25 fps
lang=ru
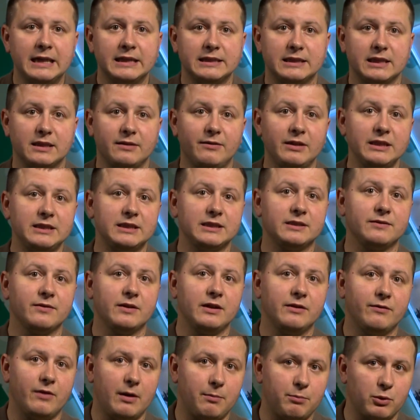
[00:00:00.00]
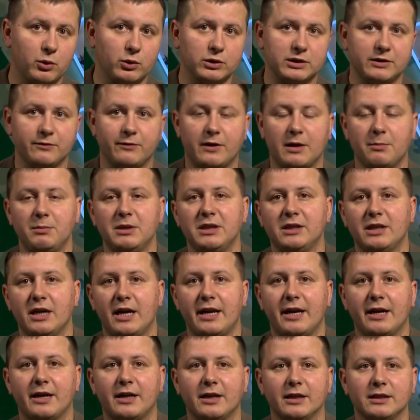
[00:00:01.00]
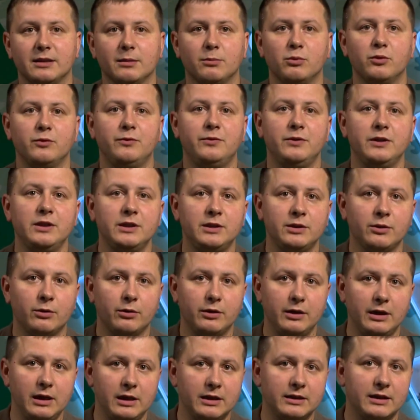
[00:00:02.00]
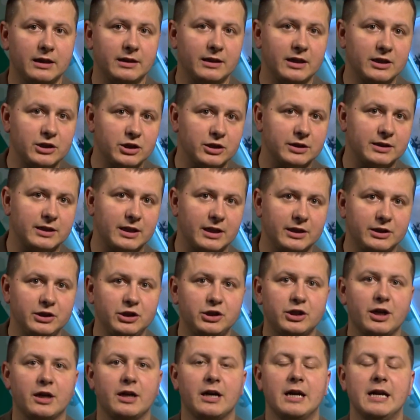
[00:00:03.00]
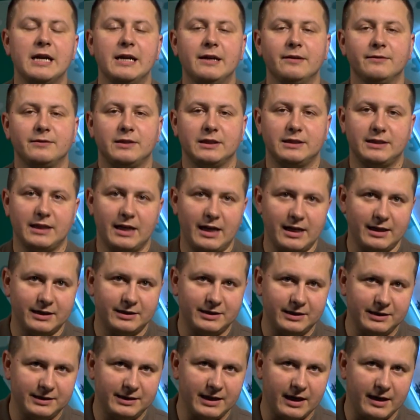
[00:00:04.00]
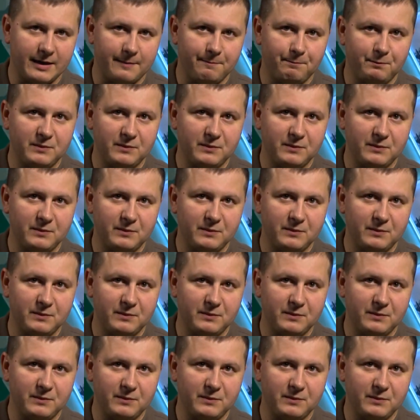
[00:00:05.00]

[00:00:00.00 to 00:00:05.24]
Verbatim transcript: задавайте свои вопросы в комментариях к этому видео или на наших страничках в социальных сетях.